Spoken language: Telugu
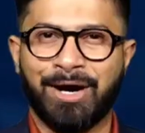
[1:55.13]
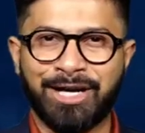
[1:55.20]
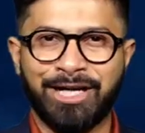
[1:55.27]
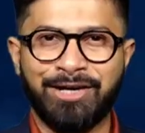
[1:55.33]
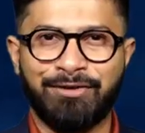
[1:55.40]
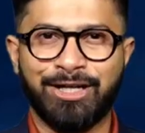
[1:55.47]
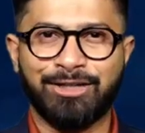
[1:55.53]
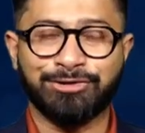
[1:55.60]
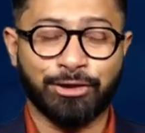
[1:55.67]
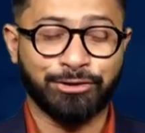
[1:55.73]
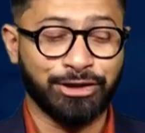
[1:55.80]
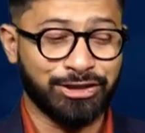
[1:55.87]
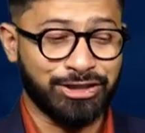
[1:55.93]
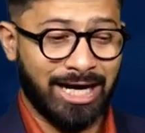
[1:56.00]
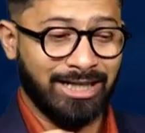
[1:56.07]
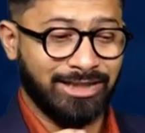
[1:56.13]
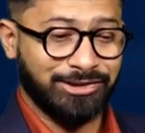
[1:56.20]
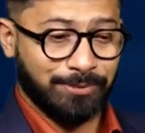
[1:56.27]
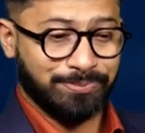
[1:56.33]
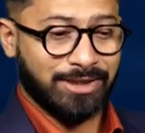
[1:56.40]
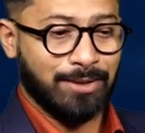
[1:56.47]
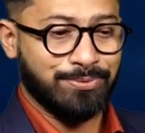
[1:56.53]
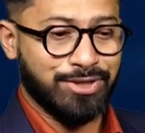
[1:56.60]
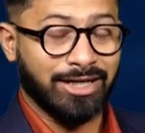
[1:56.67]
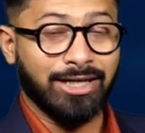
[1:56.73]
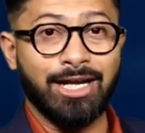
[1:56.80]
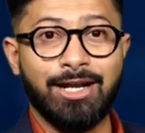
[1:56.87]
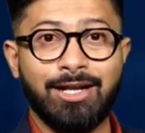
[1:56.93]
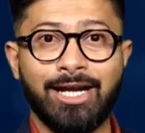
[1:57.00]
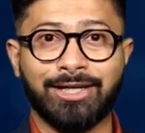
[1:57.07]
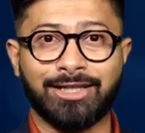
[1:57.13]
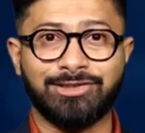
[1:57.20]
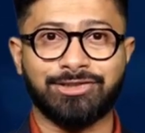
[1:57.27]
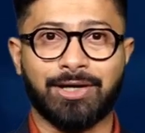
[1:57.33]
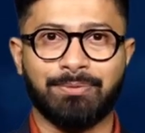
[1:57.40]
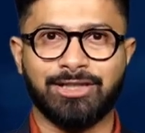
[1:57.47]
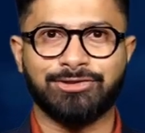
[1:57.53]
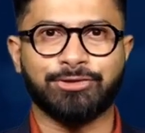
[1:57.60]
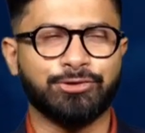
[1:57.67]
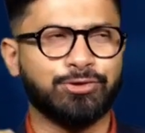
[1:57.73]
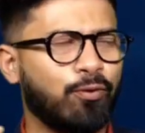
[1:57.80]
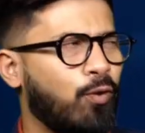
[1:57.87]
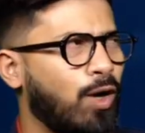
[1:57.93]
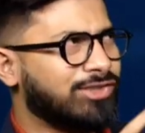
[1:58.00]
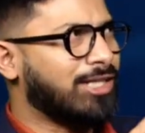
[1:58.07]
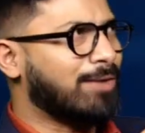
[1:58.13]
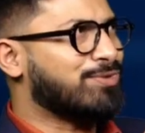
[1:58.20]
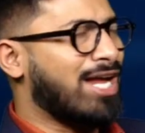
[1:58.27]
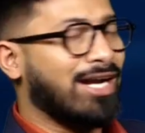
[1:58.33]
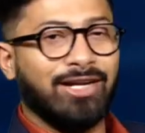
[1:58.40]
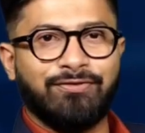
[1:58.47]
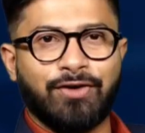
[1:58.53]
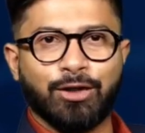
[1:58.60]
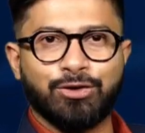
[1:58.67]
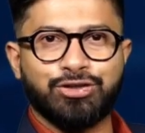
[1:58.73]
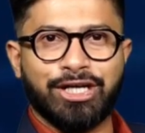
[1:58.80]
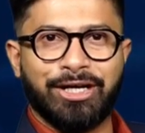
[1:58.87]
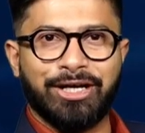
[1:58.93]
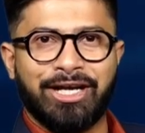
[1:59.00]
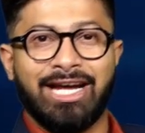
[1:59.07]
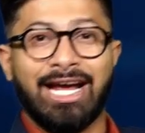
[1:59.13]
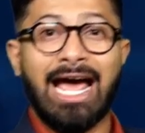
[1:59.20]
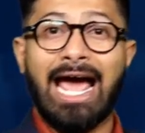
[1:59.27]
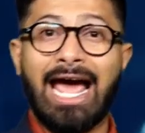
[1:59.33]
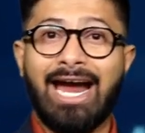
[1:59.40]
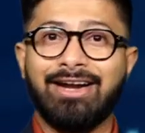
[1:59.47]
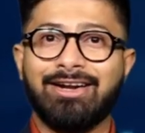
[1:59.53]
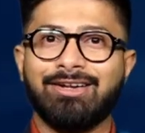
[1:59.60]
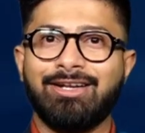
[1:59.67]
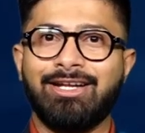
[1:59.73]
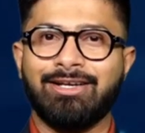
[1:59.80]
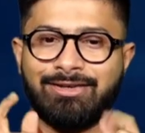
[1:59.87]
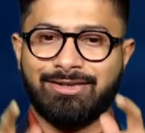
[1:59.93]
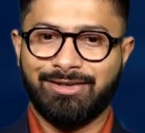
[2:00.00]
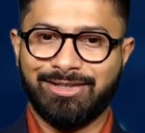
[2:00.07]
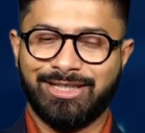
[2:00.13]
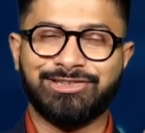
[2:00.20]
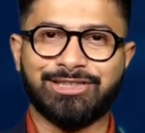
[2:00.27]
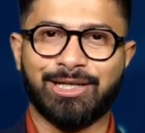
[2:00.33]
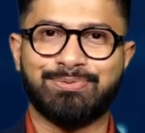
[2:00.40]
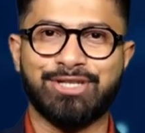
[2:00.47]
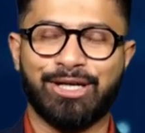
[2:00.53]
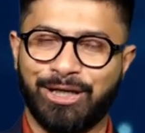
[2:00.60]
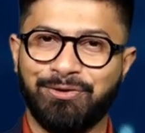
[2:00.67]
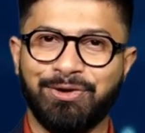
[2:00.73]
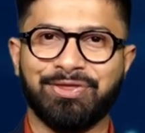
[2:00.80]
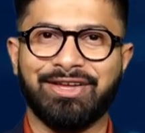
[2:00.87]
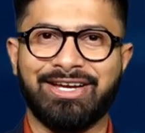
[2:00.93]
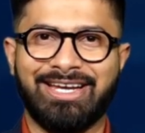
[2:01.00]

మరిన్ని వీడియోస్ కోసం ఛానల్ సబ్స్క్రైబ్ చేయండి లేటెస్ట్ అప్డేట్స్ కోసం వాట్సాప్ ఛానల్ ఫాలో చేయండి అండ్ లింక్ డిస్క్రిప్షన్ లో ఉంది